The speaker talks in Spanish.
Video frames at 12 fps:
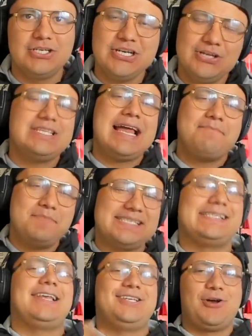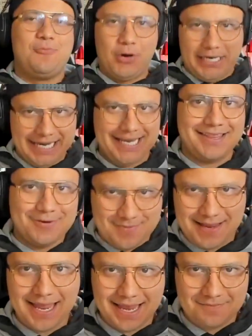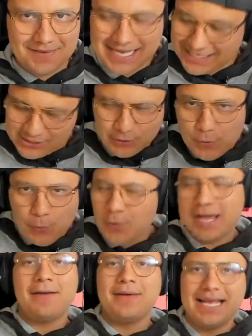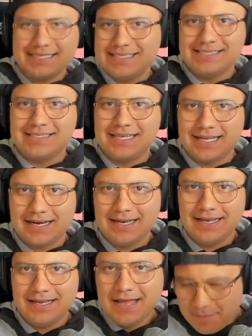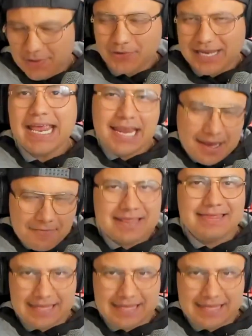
No tan pesados como Kingdom Gaming, eso nunca va a existir, pero que ya llevan